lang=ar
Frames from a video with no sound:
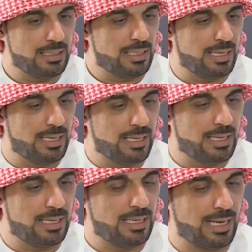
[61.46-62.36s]

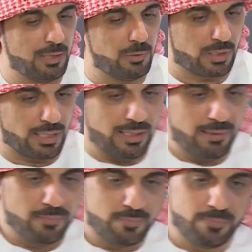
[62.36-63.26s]
آه، هالورقه
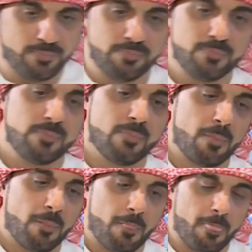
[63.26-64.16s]
اوكي
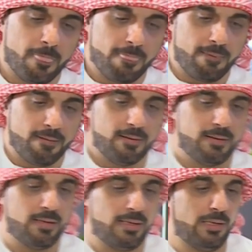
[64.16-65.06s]

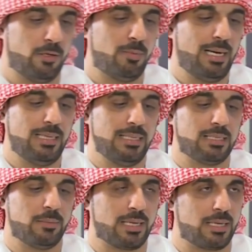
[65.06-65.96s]
لو ما عليك
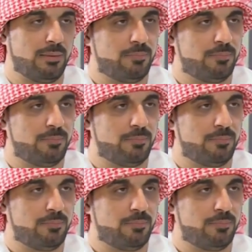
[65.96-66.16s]
اماره